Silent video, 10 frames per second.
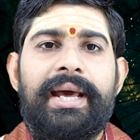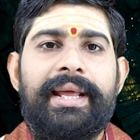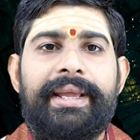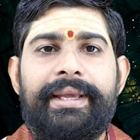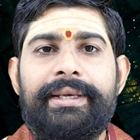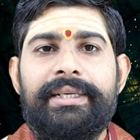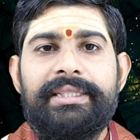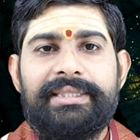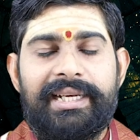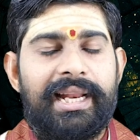అలాగే
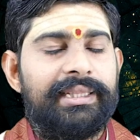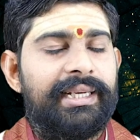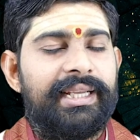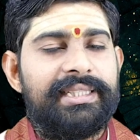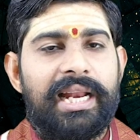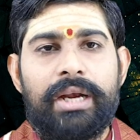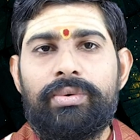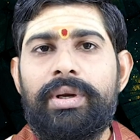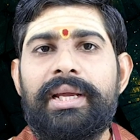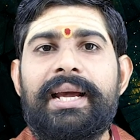స్త్రీలందరికీ చాలా
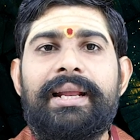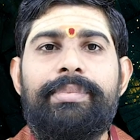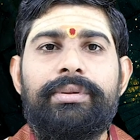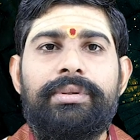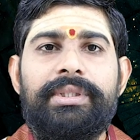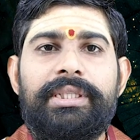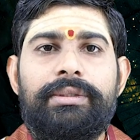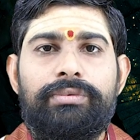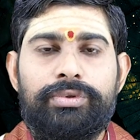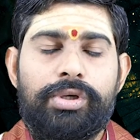అనుకూలంగా కనపడుతోంది
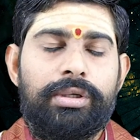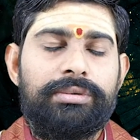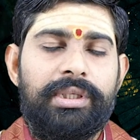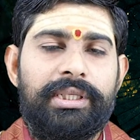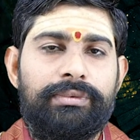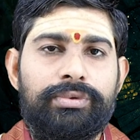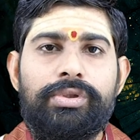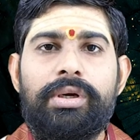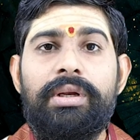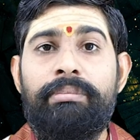ఉద్యోగస్తులకి
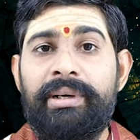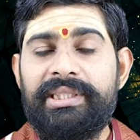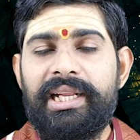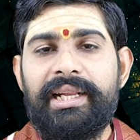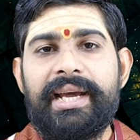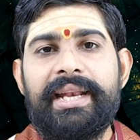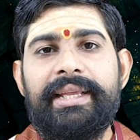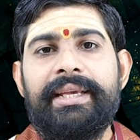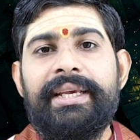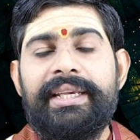ఉద్యోగాల్లో బదిలీలు
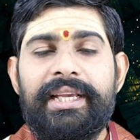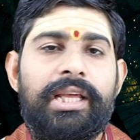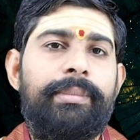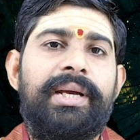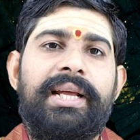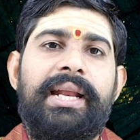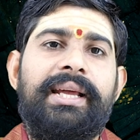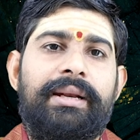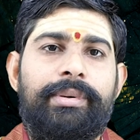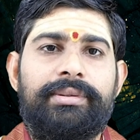కానీ ఇంక్రిమెంట్లు
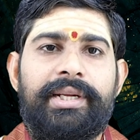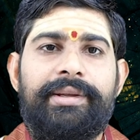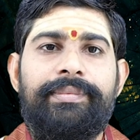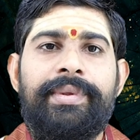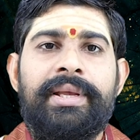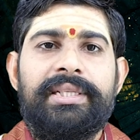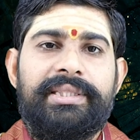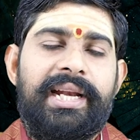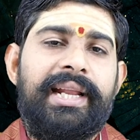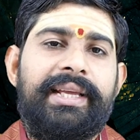కానీ కనపడుతున్నాయి
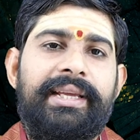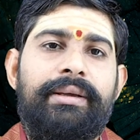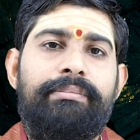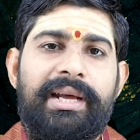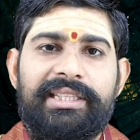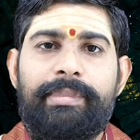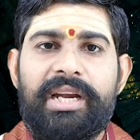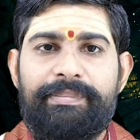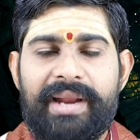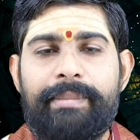స్త్రీలకి భర్త
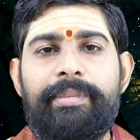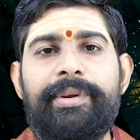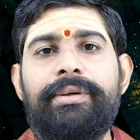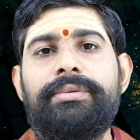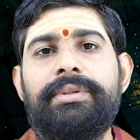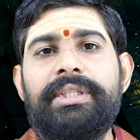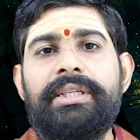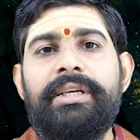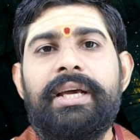పట్ల ప్రేమ పెరుగుతుంది